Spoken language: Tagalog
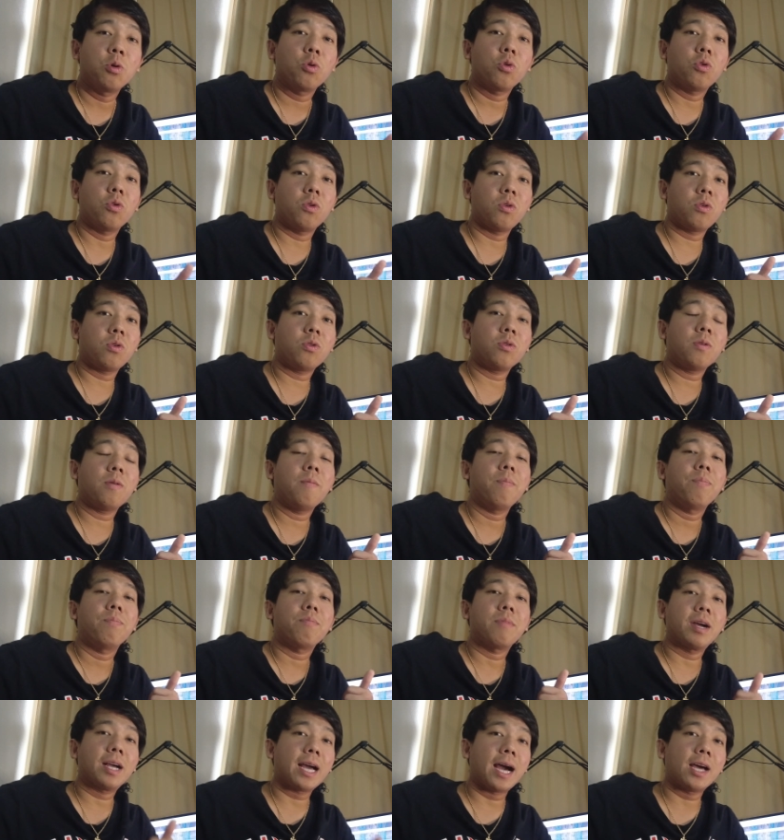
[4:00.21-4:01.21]
kung
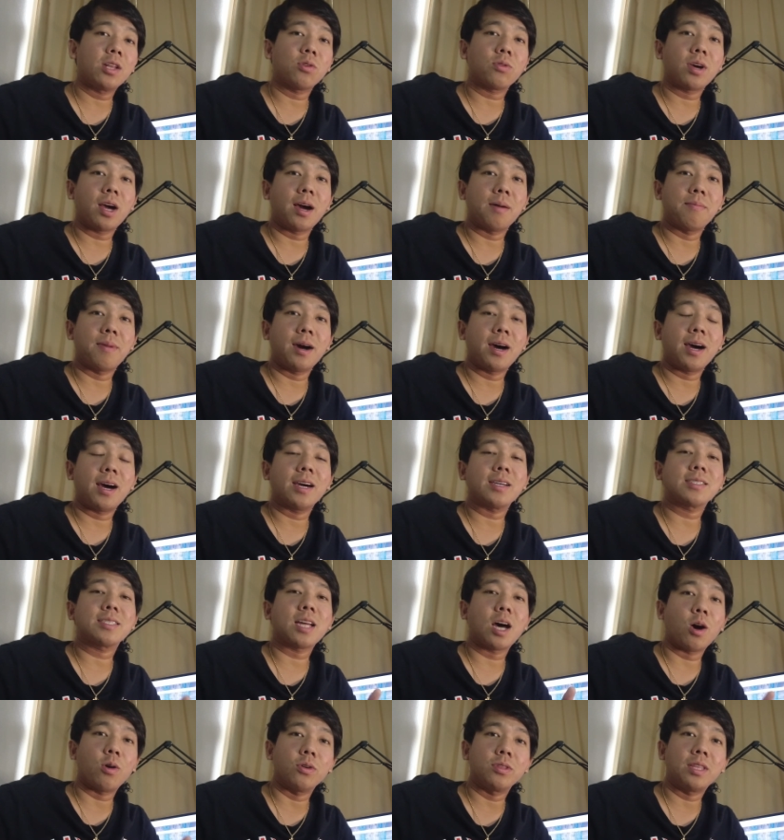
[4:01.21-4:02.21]
magkano nga ba ang
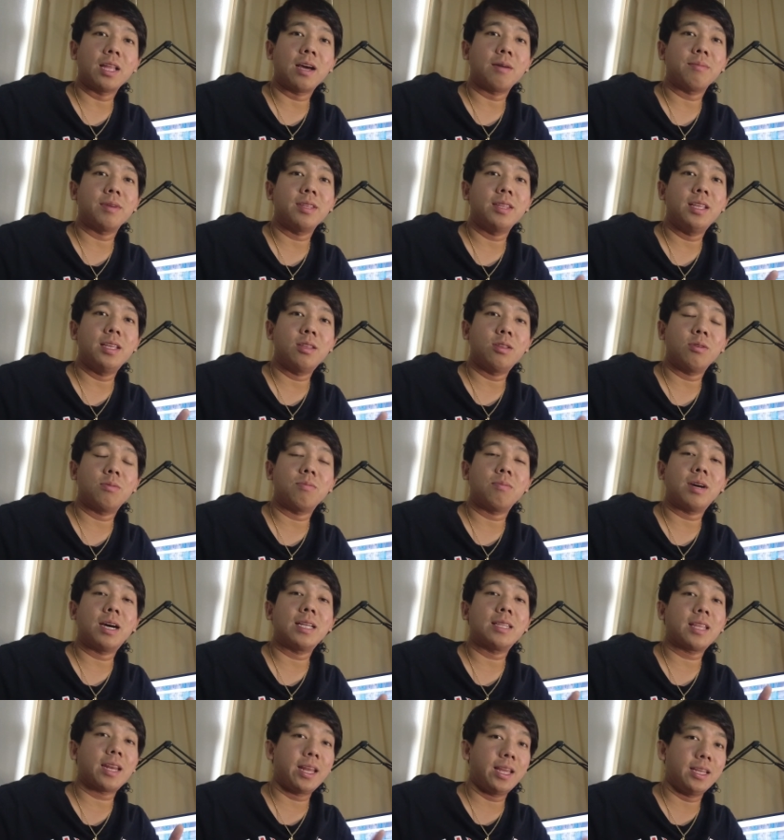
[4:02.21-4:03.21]
sahod namin dito,
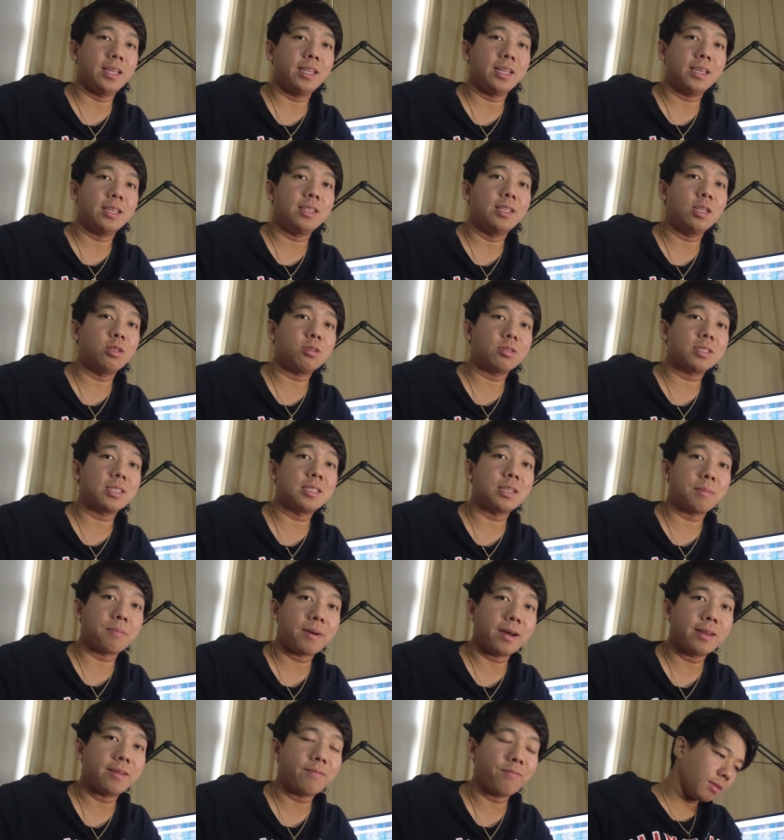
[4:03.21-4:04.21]
mga trainee, dito sa Japan.